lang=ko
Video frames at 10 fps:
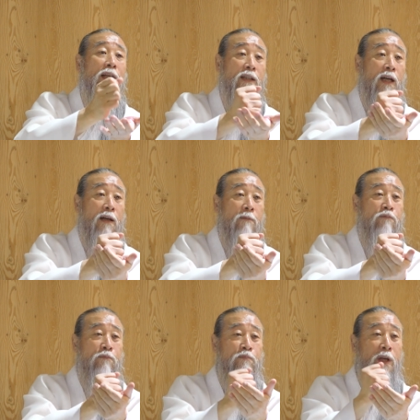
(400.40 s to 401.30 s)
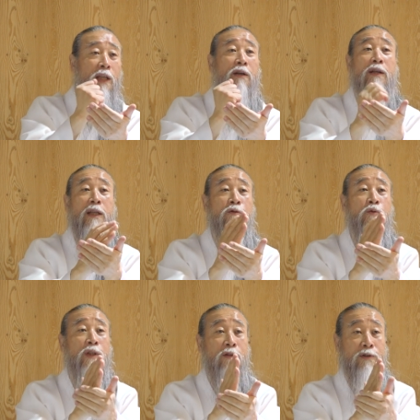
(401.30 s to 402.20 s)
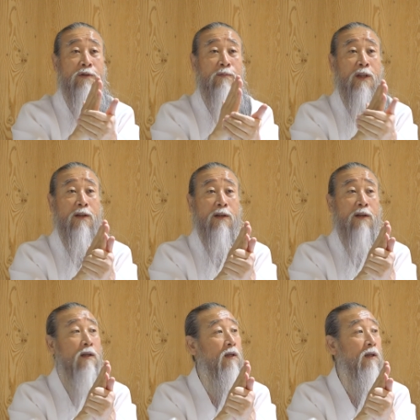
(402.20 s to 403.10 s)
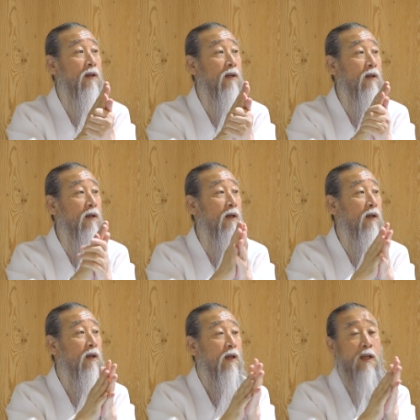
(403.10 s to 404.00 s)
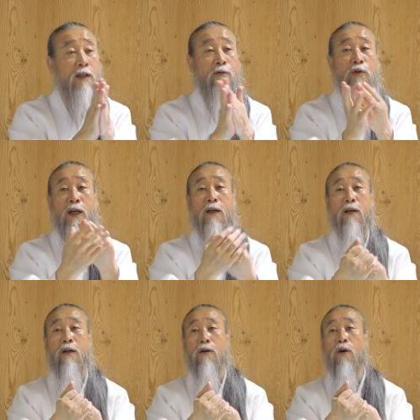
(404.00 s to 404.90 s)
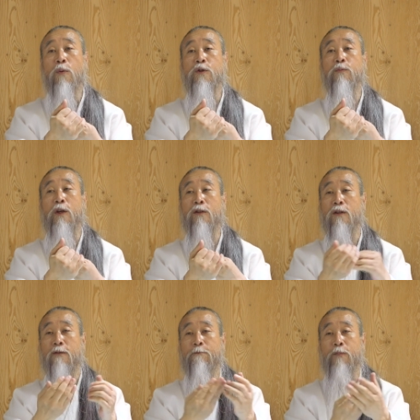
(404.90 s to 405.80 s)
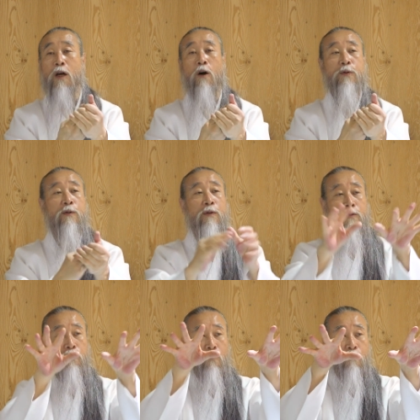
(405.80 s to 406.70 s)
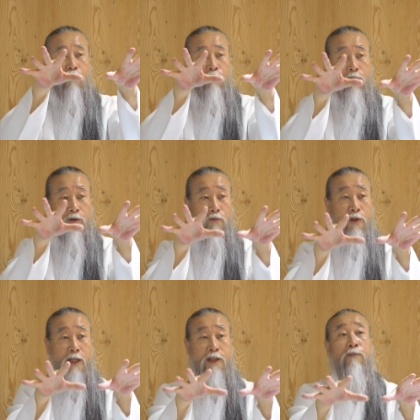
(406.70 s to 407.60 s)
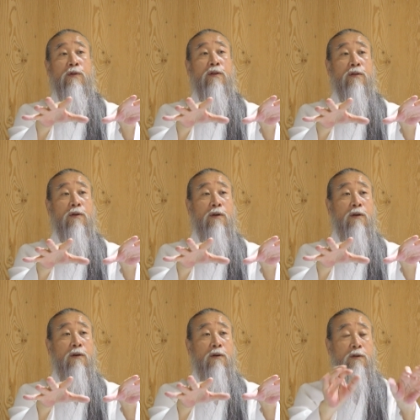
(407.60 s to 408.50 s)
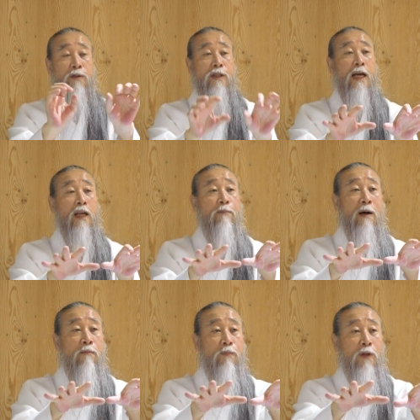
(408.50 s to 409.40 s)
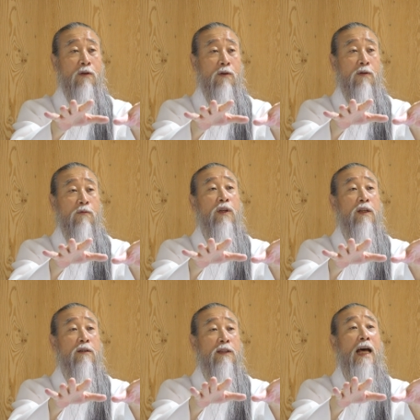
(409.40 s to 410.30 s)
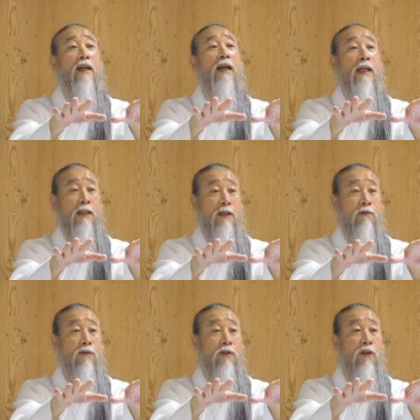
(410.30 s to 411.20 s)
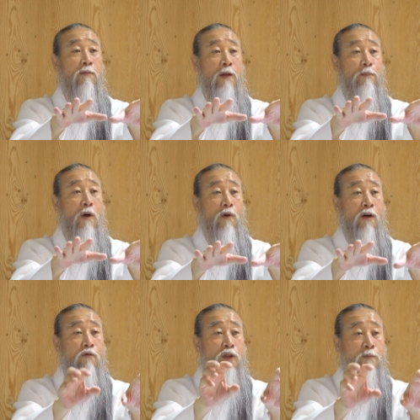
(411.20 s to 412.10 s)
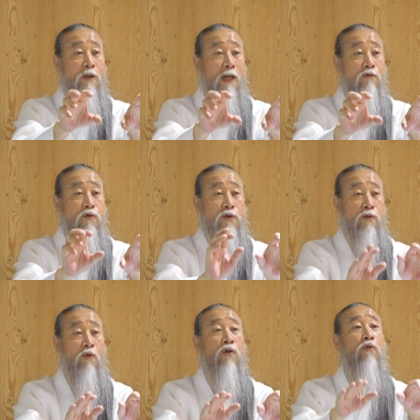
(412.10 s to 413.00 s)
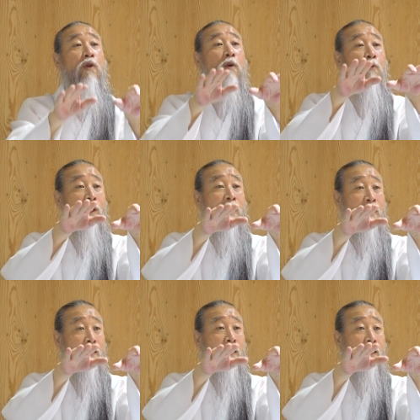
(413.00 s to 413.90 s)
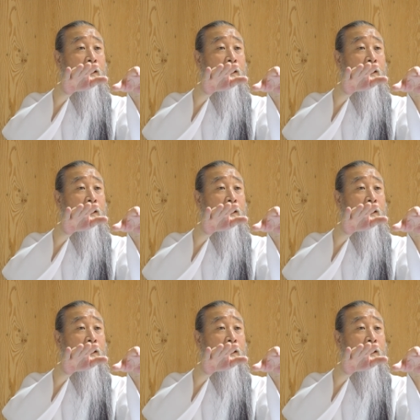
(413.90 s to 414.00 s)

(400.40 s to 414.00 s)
있다. 분명히 그렇게 존재하고 있습니다. 어, 그러니까 우리가 없으면 없으면 조금 더 우리가 힘들어도 사회 방법대로 우리는 따라가야 되고 그럼에 배워갖고 힘을 갖춰서 또 그 위에 올라가야 된다.